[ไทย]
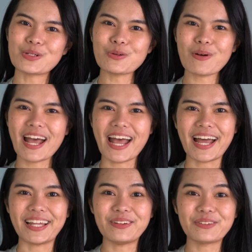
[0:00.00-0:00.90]
รูปอา
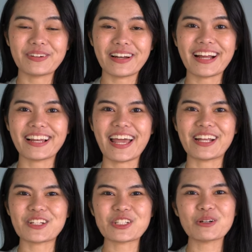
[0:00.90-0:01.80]
หารใค
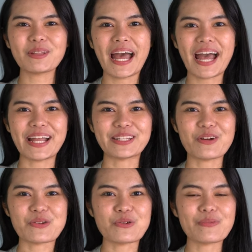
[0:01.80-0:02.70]
รๆก็ชอบถ่ายแต่
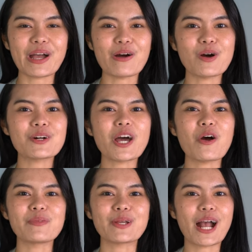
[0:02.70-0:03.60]
รู้ไหมคะว่าเรา
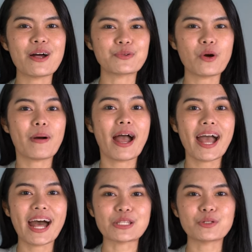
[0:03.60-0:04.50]
มีการรวมอา
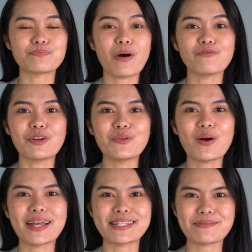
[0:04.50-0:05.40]
หารสุดป๊อปไว้ด้
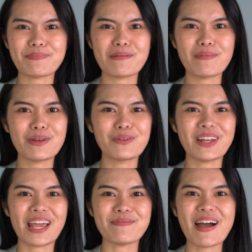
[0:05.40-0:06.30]
วยจะเป็นเมนู
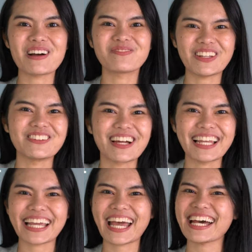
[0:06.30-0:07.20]
ไหนบ้างไปดูกัน
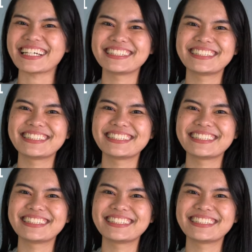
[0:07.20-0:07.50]
เลยค่ะ